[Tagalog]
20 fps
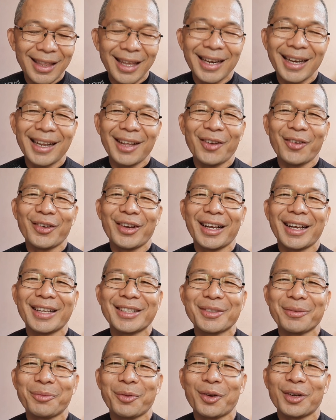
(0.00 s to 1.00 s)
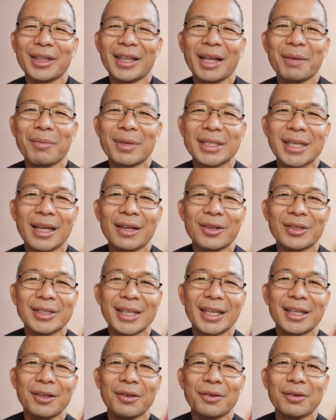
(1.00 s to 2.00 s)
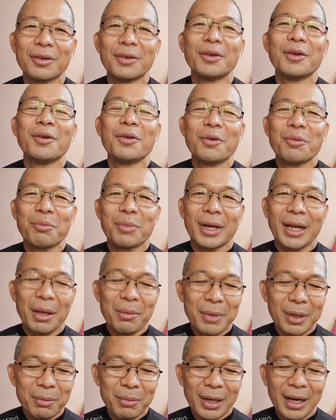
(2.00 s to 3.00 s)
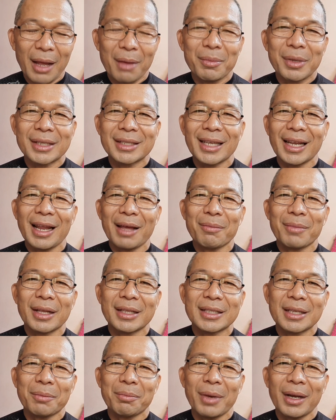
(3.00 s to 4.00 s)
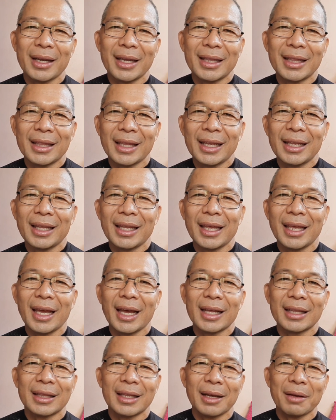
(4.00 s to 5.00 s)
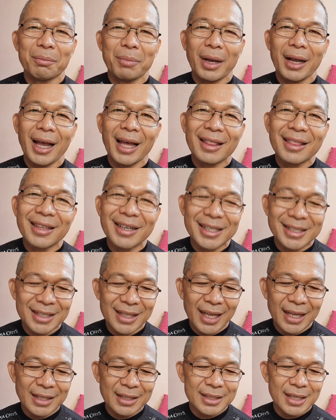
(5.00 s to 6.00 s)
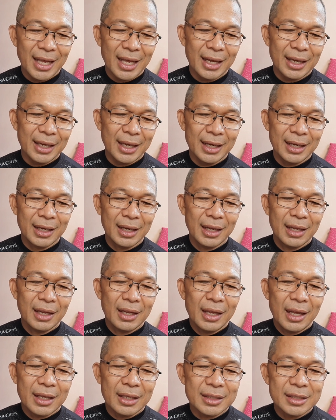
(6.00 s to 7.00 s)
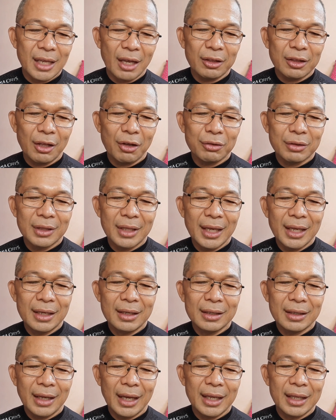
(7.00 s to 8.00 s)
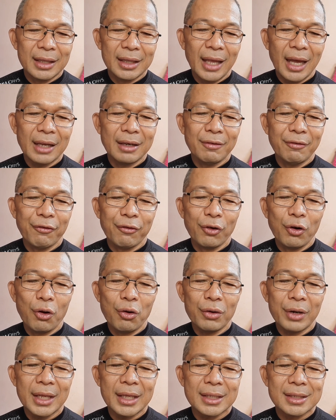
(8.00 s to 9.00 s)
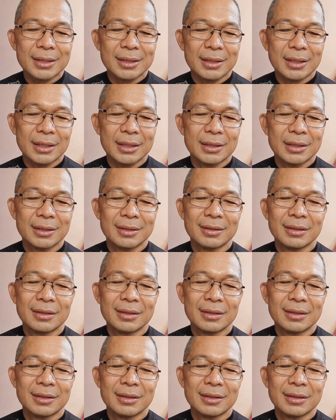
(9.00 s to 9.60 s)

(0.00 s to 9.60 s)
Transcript: di rin ako nakasuporta masyado sa inyo Maraming maraming salamat sa pag-intindi at uh, pag-understand sa akin. Shout out din kay Dan Flores.